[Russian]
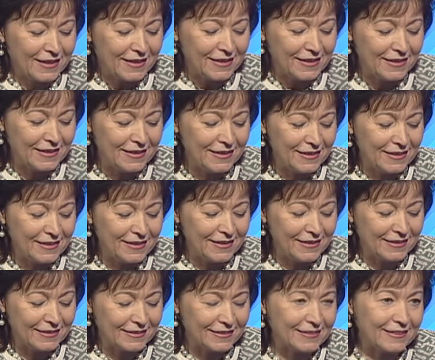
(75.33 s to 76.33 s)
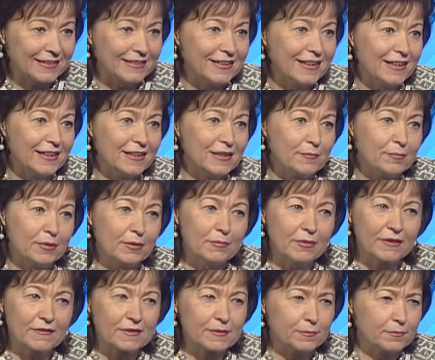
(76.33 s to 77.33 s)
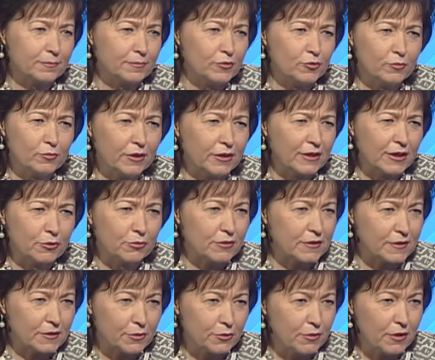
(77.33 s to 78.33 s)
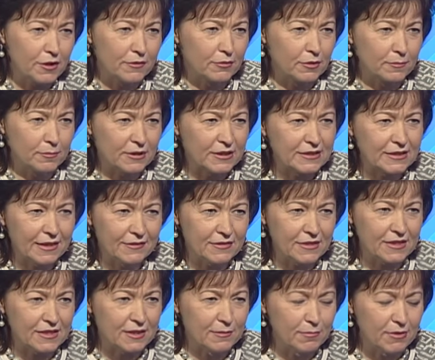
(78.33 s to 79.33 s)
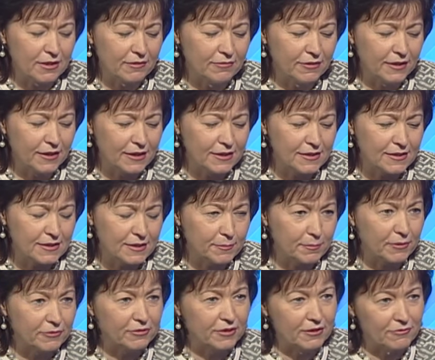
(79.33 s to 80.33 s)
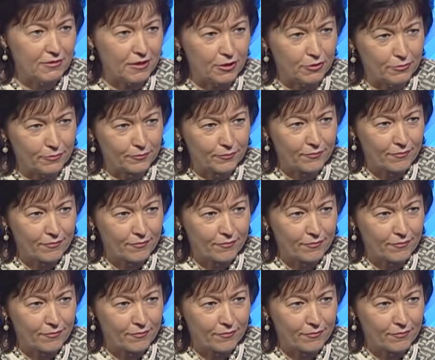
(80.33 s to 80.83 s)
И когда я, например, думаю о такой истории, вот представьте себе, вы едете по фривею,